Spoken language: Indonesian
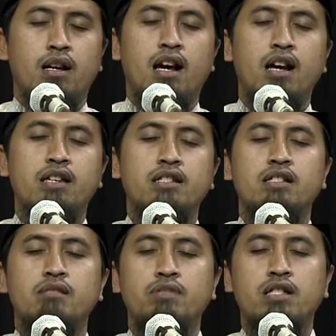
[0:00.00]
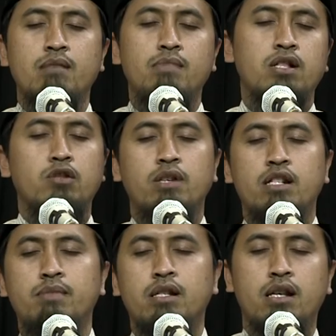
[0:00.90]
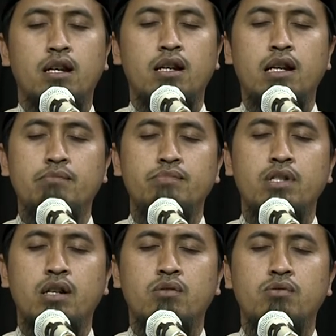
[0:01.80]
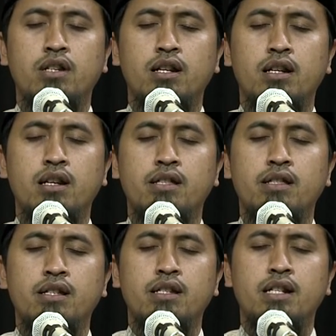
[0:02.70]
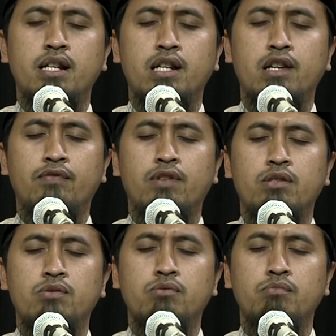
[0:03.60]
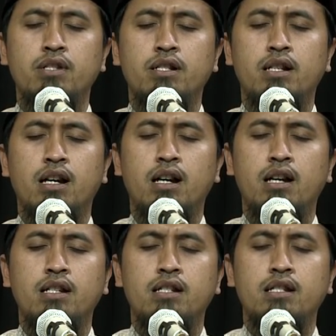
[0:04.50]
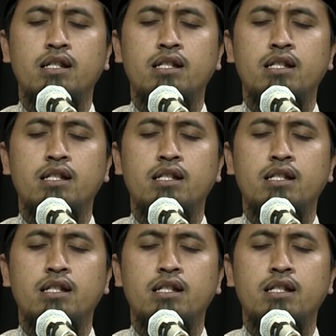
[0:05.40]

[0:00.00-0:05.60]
Ayat yang pertama coba dibaca. Lam yakunil ladzina kafaru min ahlil